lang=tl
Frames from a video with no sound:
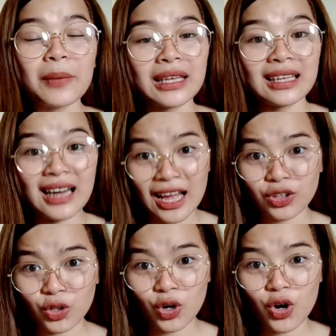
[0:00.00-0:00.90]
may
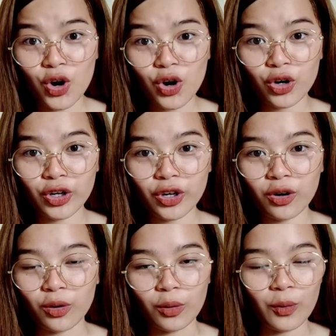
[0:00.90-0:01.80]
grado
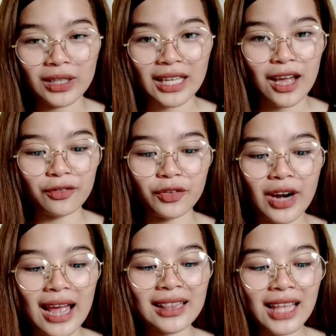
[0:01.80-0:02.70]
or
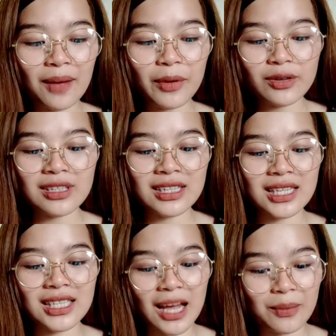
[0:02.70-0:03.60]
whatever. And tama yung
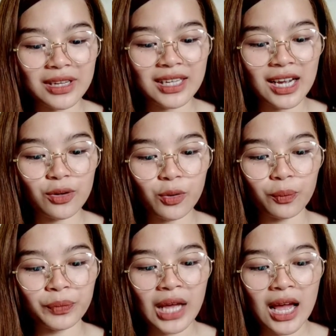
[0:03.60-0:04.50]
sinasabi niya
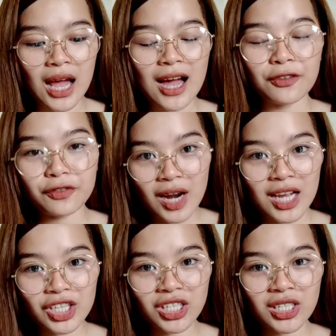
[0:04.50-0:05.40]
yung
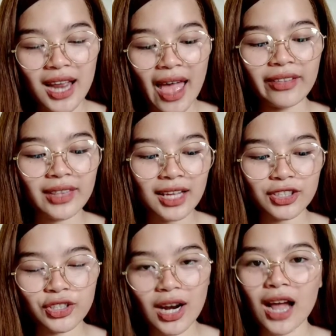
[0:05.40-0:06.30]
fresh and
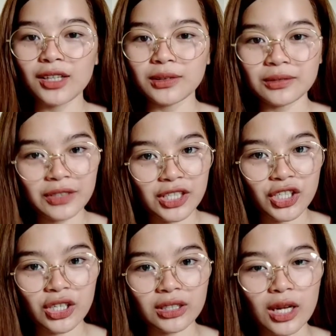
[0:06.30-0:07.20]
natural
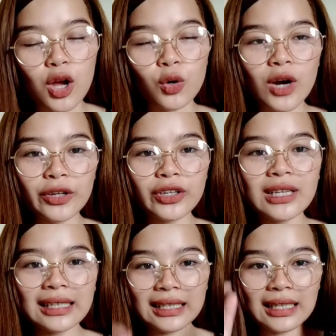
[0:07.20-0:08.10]
vision. Kung ano
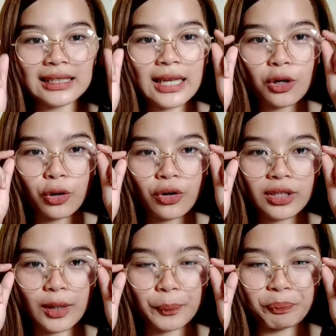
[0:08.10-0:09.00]
yung nakikita ko
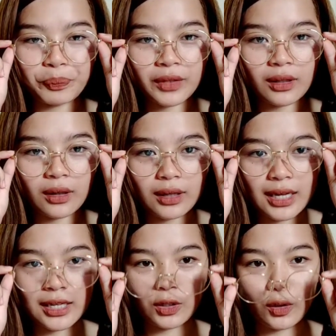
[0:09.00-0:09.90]
ng
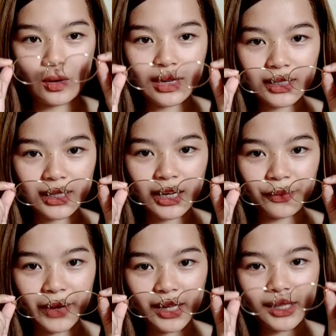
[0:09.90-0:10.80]
ganito, walang
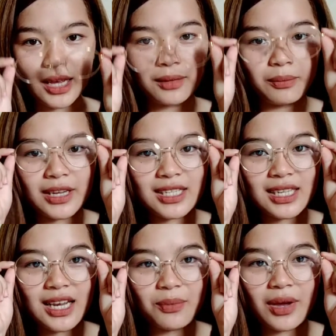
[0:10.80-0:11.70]
salamin, and may
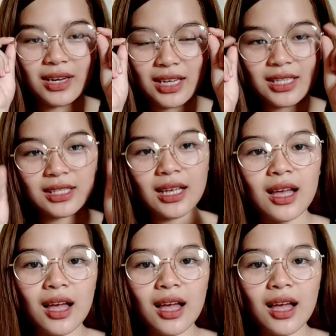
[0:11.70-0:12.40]
salamin is